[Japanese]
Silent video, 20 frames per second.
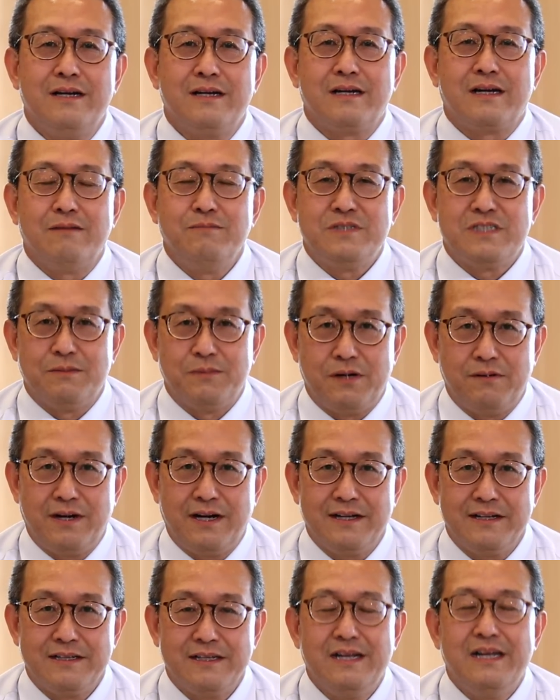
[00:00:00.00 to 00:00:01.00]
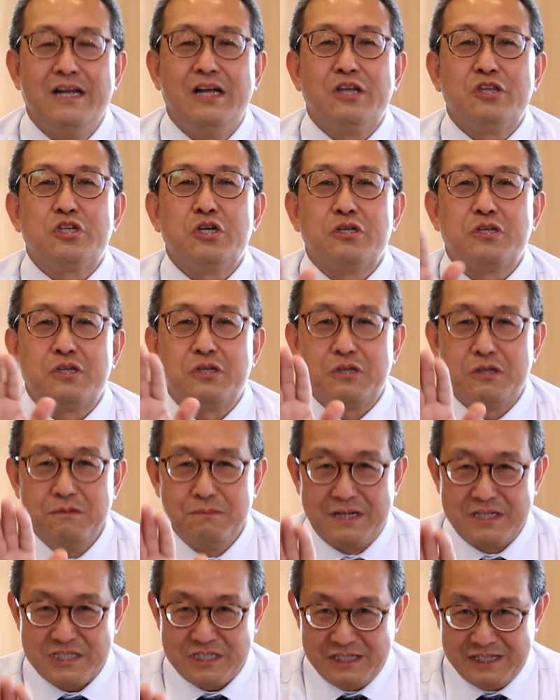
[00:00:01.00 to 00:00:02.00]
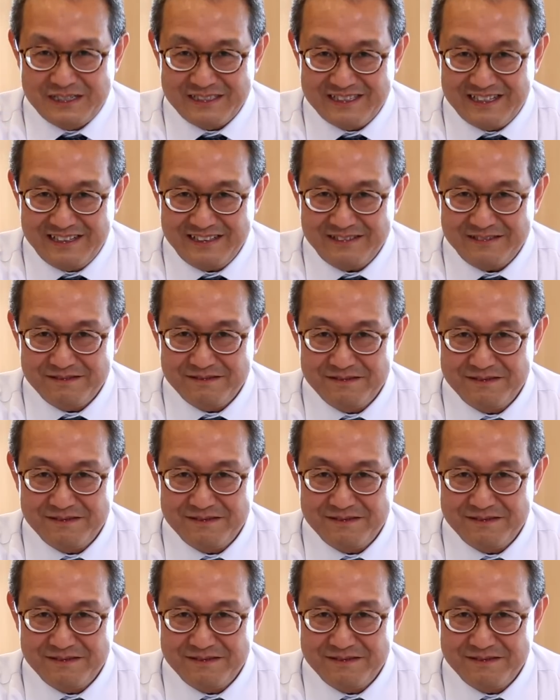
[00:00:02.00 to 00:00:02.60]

神様はちょっと待ちなさい